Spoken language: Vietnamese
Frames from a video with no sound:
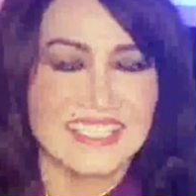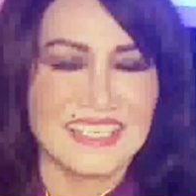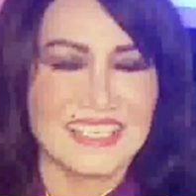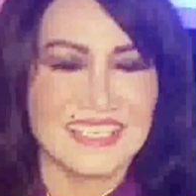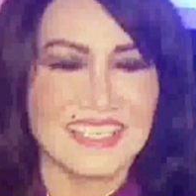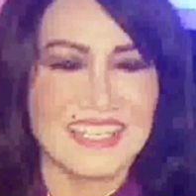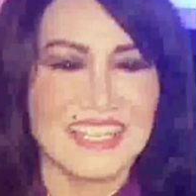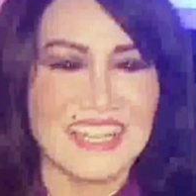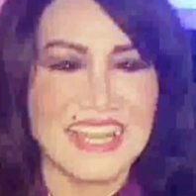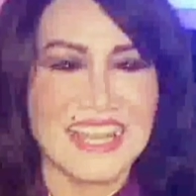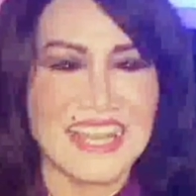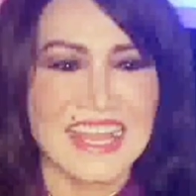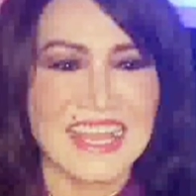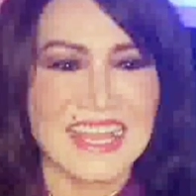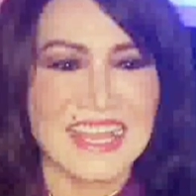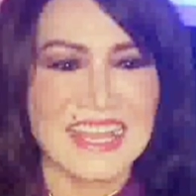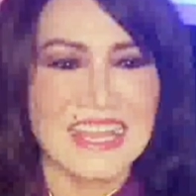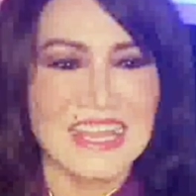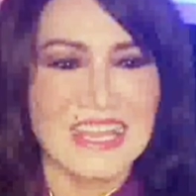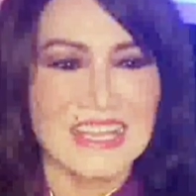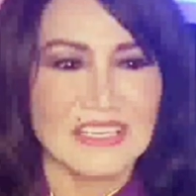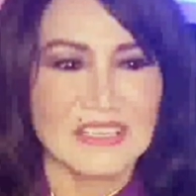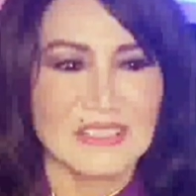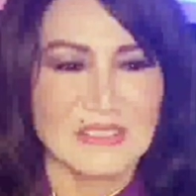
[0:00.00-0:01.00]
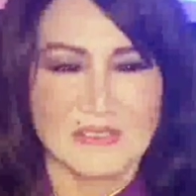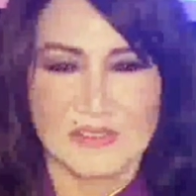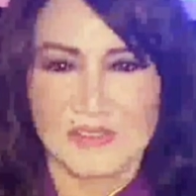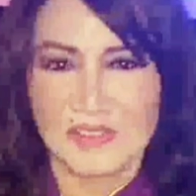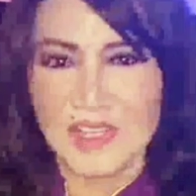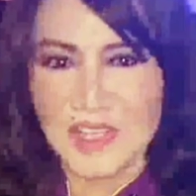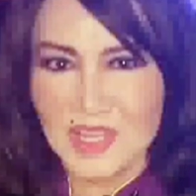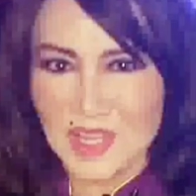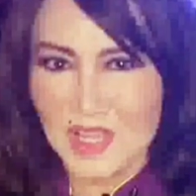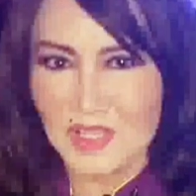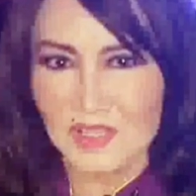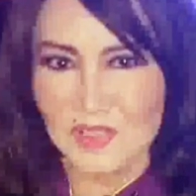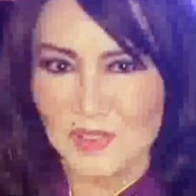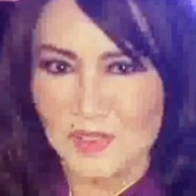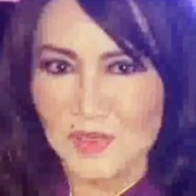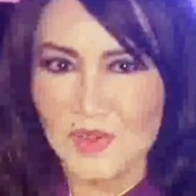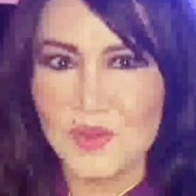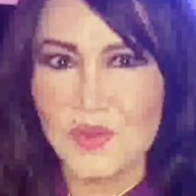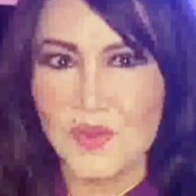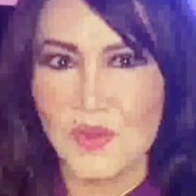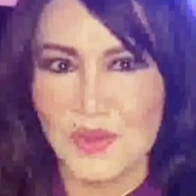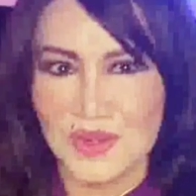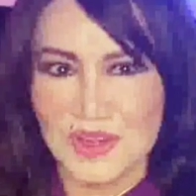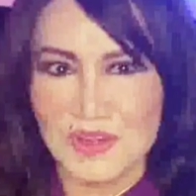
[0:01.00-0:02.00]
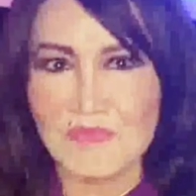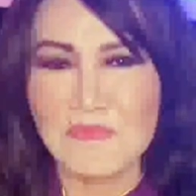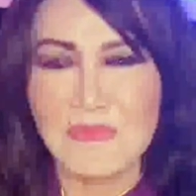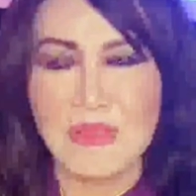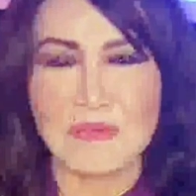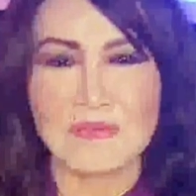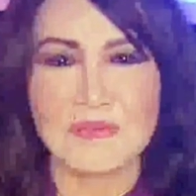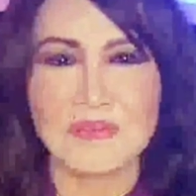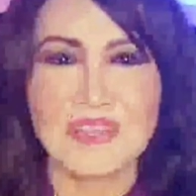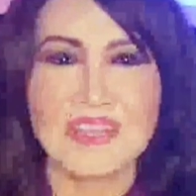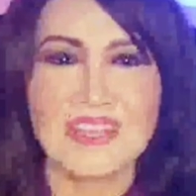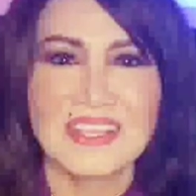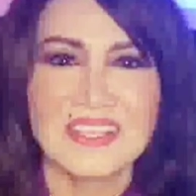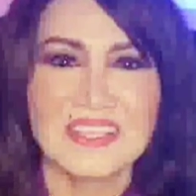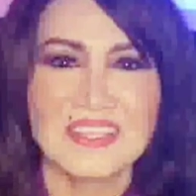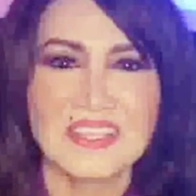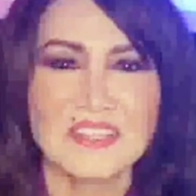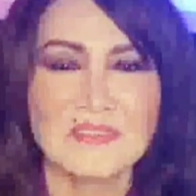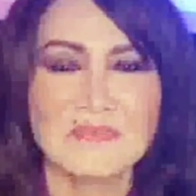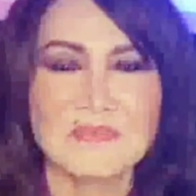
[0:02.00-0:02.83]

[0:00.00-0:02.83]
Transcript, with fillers: là rất là sôi nổi nóng bỏng nhưng